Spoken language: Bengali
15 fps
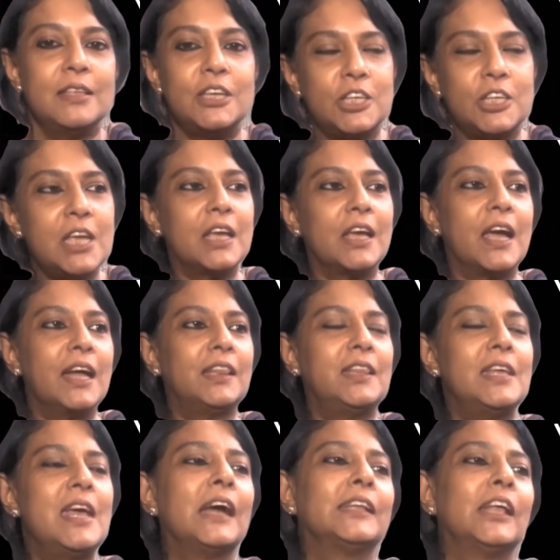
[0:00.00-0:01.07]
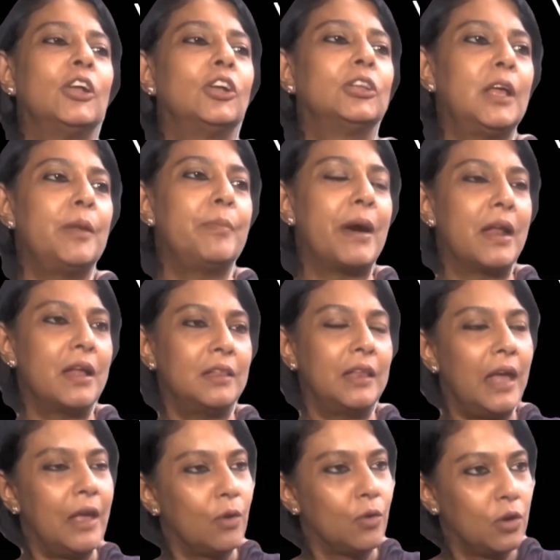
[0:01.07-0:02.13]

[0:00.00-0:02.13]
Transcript: যে শিক্ষার্থী আদালতের বারান্দায়